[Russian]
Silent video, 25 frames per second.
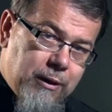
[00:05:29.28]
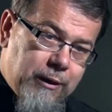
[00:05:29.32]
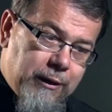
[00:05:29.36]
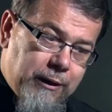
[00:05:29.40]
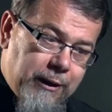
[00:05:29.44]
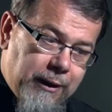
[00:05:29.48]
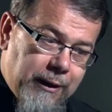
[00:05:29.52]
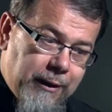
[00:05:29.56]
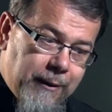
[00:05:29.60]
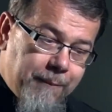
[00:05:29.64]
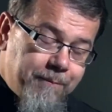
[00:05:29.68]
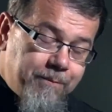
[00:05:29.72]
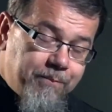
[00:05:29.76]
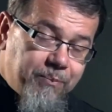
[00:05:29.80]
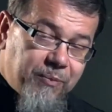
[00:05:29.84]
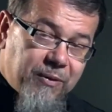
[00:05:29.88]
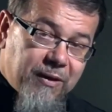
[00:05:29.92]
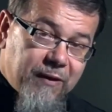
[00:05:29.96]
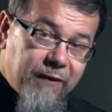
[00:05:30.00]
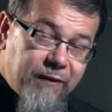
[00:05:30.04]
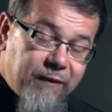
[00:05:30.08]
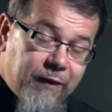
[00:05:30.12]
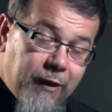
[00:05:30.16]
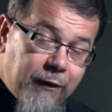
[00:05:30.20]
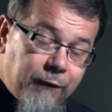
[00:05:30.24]
И
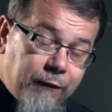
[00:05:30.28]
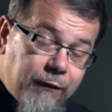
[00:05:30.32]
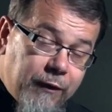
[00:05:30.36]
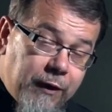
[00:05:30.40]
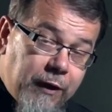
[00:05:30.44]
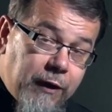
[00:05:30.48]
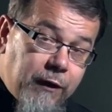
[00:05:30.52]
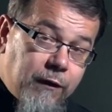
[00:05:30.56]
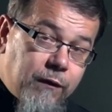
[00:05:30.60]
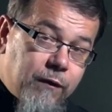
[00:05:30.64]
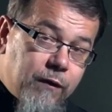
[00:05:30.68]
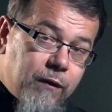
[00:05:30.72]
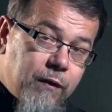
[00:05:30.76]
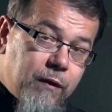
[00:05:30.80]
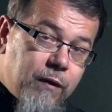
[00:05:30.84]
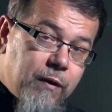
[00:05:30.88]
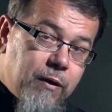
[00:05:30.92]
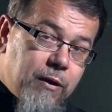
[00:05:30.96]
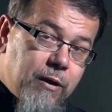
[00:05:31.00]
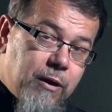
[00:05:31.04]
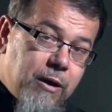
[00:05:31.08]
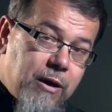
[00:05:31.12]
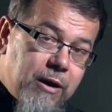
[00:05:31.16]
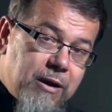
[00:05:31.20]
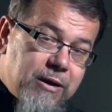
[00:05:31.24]
Давид,
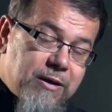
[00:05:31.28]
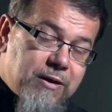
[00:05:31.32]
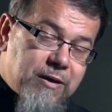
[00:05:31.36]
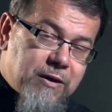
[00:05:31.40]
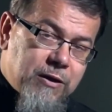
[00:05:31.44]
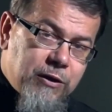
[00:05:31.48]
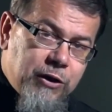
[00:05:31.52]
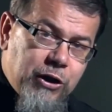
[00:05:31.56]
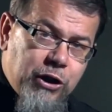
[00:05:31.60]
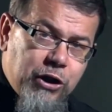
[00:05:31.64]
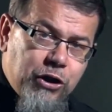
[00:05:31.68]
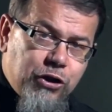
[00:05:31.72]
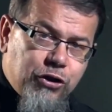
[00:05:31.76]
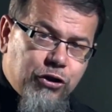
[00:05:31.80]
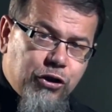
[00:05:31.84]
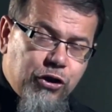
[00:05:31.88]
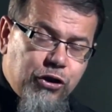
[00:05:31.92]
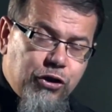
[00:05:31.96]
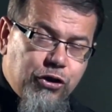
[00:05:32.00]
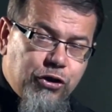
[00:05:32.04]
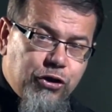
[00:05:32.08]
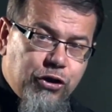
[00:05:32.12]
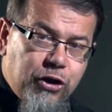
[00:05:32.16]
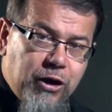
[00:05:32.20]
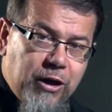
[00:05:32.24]

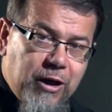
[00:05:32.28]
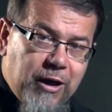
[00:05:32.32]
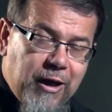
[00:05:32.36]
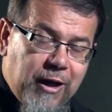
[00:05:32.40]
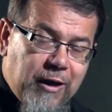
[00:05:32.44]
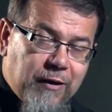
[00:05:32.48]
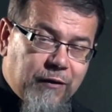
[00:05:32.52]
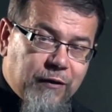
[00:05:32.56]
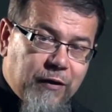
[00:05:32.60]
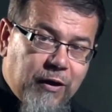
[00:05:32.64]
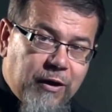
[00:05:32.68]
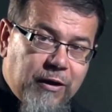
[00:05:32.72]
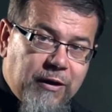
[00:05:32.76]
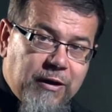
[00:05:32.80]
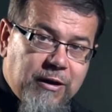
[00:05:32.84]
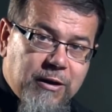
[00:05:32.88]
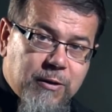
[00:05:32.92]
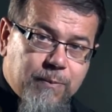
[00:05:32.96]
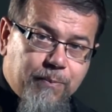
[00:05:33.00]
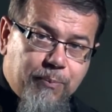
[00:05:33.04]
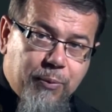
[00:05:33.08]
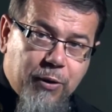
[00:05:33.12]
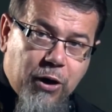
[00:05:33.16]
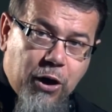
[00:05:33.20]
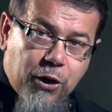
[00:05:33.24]
слышащий это из
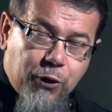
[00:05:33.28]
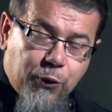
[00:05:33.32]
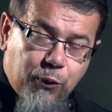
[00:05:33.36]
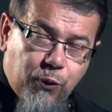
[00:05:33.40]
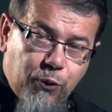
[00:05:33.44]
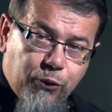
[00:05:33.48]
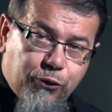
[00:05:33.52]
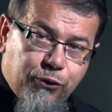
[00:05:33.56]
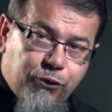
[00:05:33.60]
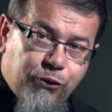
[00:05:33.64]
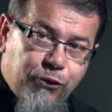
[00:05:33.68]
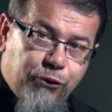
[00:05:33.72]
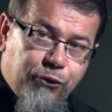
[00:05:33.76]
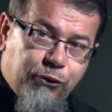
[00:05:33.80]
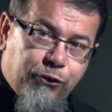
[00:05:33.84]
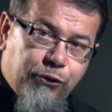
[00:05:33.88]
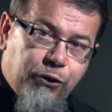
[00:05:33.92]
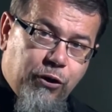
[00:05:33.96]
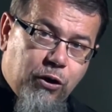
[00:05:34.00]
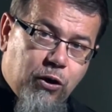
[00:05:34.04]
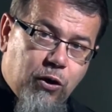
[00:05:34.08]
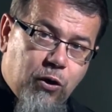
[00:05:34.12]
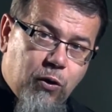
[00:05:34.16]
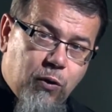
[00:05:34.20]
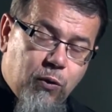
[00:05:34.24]

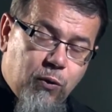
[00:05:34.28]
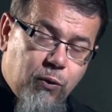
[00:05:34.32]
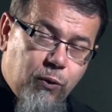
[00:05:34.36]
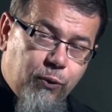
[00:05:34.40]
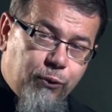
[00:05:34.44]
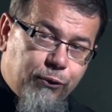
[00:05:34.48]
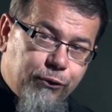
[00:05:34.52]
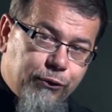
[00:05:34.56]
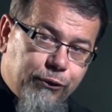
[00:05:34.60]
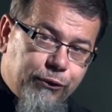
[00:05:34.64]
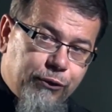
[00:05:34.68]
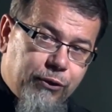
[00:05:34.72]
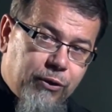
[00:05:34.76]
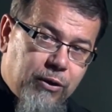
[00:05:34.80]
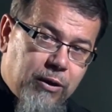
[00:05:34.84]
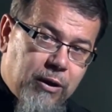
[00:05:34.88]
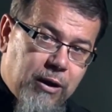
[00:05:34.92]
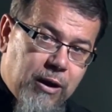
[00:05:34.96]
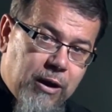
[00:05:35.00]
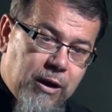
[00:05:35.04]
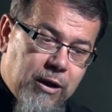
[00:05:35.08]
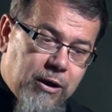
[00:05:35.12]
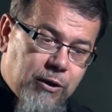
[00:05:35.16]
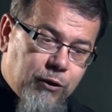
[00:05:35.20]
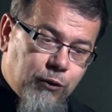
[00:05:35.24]
пророческих уст,
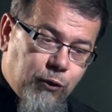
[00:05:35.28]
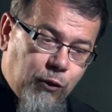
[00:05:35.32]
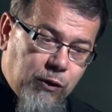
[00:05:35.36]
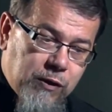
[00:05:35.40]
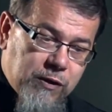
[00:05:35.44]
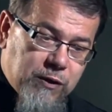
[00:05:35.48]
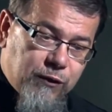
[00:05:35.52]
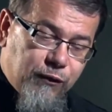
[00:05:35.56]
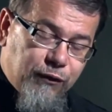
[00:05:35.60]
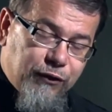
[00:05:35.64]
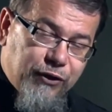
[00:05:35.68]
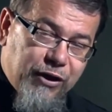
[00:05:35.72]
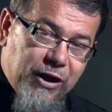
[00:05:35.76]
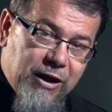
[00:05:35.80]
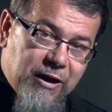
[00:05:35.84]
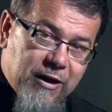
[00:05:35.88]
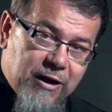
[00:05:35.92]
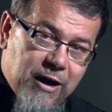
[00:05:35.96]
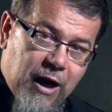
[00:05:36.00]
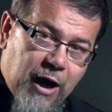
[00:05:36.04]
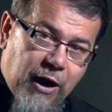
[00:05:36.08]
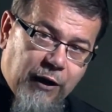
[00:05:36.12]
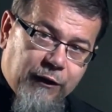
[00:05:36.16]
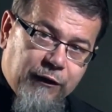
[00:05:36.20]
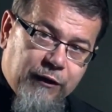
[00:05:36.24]
то есть в
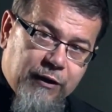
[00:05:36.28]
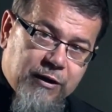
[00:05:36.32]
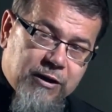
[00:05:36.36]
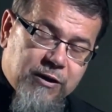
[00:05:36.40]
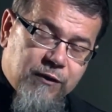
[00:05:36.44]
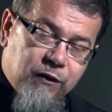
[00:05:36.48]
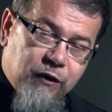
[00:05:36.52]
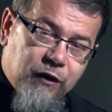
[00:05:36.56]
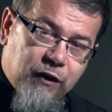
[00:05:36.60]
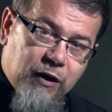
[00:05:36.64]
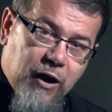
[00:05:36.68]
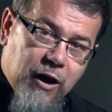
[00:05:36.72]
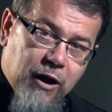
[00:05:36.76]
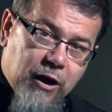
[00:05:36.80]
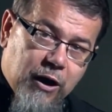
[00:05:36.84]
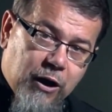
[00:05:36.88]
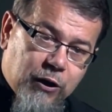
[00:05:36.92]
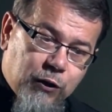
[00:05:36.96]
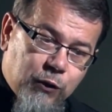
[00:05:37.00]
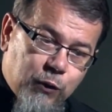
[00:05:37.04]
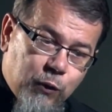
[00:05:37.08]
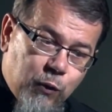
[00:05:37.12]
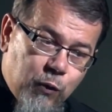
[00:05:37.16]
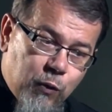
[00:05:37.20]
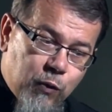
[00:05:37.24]
дыхании Святаго
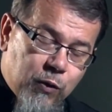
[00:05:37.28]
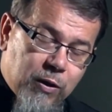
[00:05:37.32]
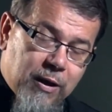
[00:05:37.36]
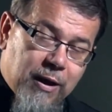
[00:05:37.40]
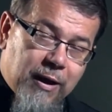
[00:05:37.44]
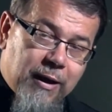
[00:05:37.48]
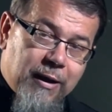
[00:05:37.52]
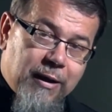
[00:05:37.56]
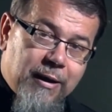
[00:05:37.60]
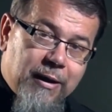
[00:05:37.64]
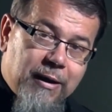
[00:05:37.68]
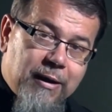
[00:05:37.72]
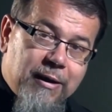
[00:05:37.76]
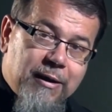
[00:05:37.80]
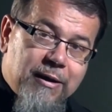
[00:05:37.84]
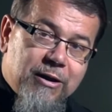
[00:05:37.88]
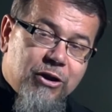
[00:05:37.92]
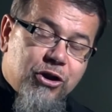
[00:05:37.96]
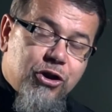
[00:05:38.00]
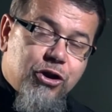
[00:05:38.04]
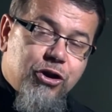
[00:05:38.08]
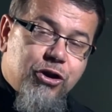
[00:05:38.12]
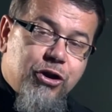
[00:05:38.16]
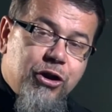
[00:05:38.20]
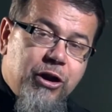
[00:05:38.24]
Духа –
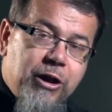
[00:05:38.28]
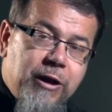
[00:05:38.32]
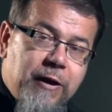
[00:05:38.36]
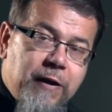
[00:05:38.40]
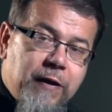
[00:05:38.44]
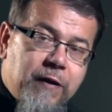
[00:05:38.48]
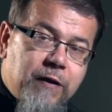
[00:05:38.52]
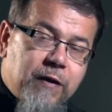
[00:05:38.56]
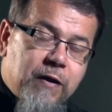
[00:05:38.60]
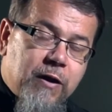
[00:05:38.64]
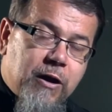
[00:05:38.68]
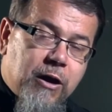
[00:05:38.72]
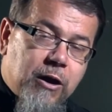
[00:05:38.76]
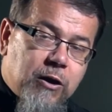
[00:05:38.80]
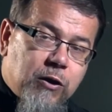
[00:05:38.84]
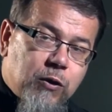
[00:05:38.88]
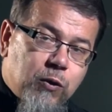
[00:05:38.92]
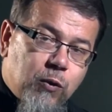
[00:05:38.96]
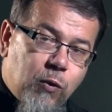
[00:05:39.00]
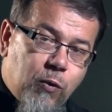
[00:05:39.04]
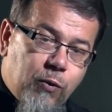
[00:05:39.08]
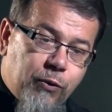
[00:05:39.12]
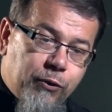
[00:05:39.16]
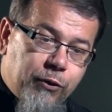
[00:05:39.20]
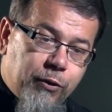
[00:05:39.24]
жить
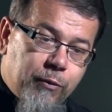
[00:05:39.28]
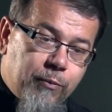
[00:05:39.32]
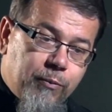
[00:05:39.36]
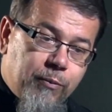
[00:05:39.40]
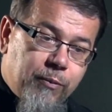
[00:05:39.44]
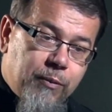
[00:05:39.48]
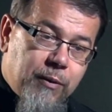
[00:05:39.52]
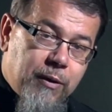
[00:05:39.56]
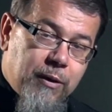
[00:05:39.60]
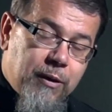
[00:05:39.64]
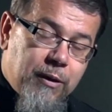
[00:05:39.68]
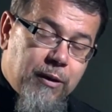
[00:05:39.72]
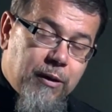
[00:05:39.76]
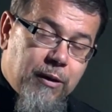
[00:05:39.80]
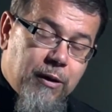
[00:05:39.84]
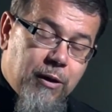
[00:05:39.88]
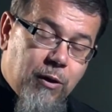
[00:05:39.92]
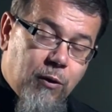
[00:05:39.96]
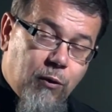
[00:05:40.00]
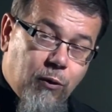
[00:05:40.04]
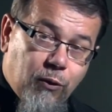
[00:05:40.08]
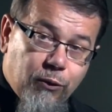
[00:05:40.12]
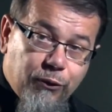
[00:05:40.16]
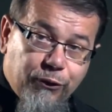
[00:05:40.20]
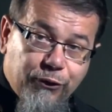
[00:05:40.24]
которым
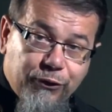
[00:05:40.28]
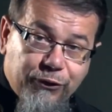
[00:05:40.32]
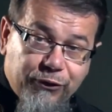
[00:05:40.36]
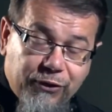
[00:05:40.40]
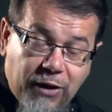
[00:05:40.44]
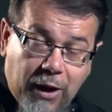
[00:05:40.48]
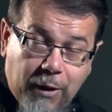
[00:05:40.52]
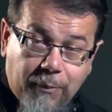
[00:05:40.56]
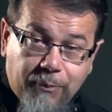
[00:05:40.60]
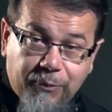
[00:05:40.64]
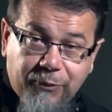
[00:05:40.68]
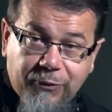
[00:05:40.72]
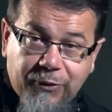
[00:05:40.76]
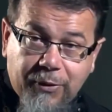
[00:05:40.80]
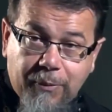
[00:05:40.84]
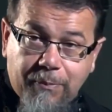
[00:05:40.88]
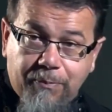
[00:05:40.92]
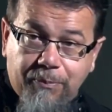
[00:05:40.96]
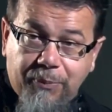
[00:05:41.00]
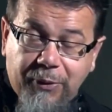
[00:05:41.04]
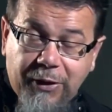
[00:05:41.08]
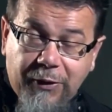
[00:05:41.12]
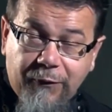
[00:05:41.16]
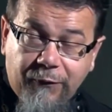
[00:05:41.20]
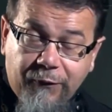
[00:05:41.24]
он сам-то
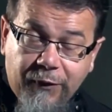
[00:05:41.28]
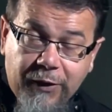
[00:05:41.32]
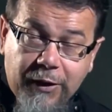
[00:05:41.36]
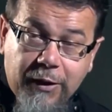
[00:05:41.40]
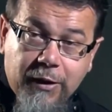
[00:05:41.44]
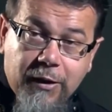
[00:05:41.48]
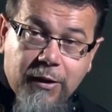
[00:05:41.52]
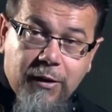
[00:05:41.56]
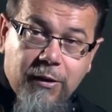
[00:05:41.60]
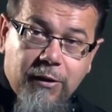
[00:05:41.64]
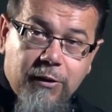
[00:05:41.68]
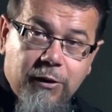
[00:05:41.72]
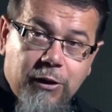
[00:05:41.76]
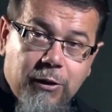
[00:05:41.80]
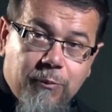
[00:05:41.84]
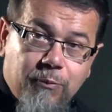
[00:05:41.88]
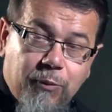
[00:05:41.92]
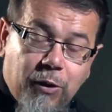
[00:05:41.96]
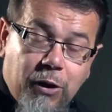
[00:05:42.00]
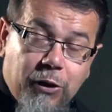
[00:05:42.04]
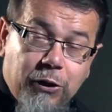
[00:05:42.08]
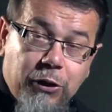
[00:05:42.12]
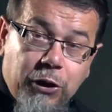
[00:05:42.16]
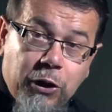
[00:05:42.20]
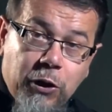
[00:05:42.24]
привык,
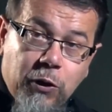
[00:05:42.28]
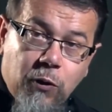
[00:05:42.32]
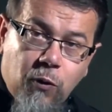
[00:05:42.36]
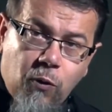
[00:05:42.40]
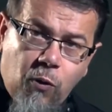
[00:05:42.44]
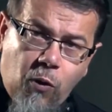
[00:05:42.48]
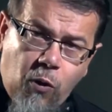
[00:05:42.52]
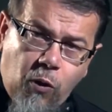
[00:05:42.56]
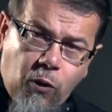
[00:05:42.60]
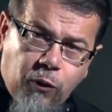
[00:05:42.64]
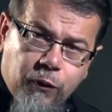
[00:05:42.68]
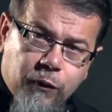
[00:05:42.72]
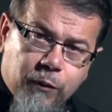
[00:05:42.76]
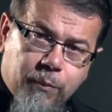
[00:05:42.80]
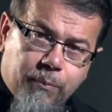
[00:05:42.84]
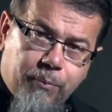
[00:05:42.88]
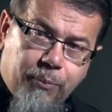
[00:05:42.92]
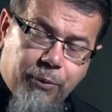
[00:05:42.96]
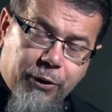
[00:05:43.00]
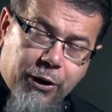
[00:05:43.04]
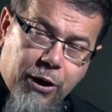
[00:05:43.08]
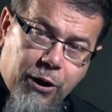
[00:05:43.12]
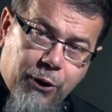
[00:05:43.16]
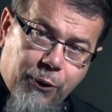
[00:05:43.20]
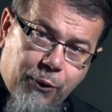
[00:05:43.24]
ибо и он
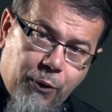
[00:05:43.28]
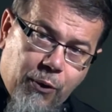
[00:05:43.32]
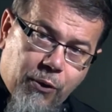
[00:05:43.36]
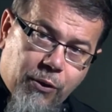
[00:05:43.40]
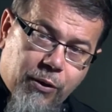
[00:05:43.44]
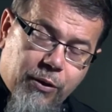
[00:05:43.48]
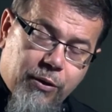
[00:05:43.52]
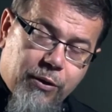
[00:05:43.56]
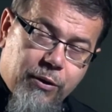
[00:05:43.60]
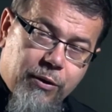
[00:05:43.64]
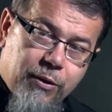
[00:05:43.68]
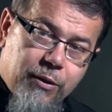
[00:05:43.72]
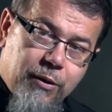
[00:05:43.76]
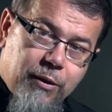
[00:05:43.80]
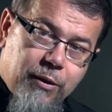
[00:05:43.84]
пророк.